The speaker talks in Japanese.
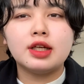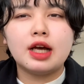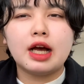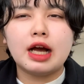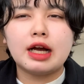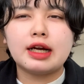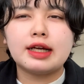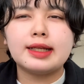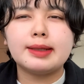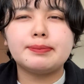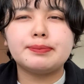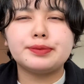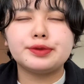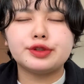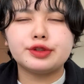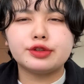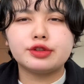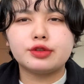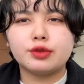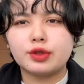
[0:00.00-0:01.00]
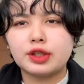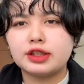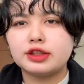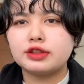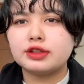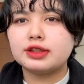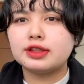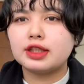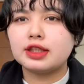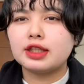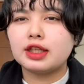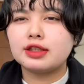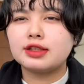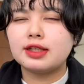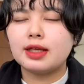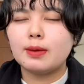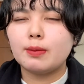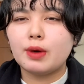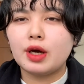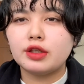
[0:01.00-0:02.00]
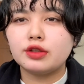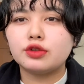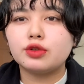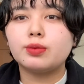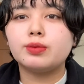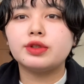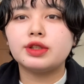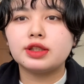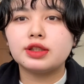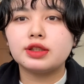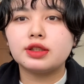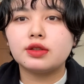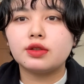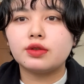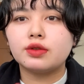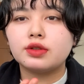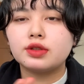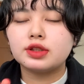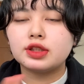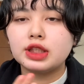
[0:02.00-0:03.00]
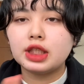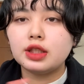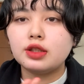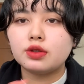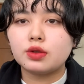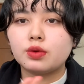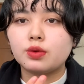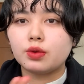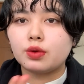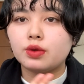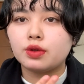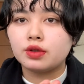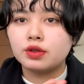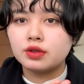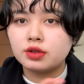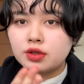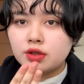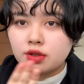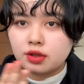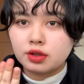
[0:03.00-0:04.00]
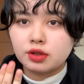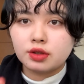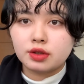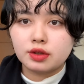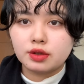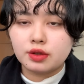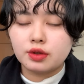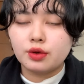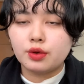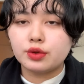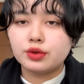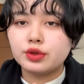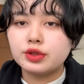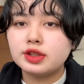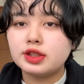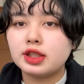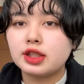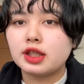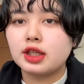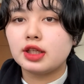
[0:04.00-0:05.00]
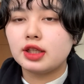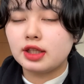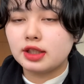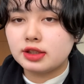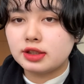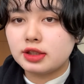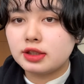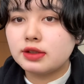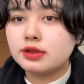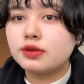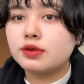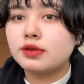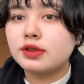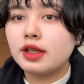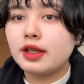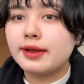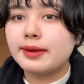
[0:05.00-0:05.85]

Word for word: 赤リップとか塗ってたせいもあると思うんですけど、しっかりとこう、落としてからやってるのであ